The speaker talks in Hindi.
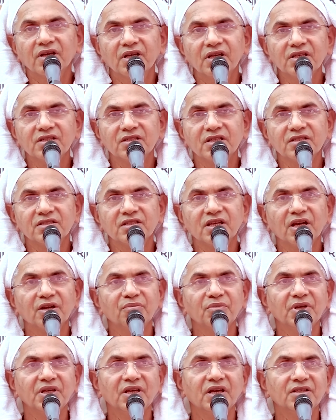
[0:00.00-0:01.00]
इस संसार
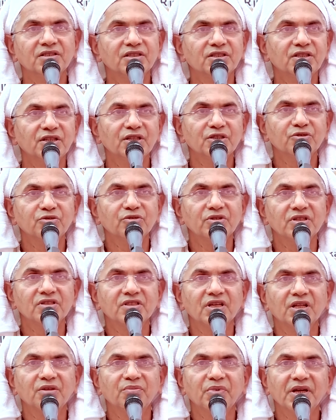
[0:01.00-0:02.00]
में यहां जितने सुंदर
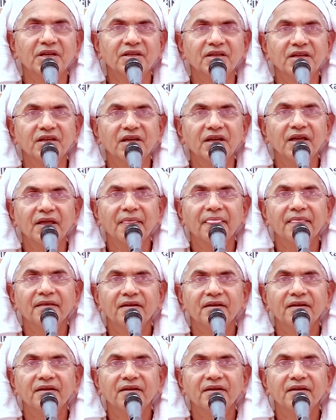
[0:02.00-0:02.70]
साथ बैठे हैं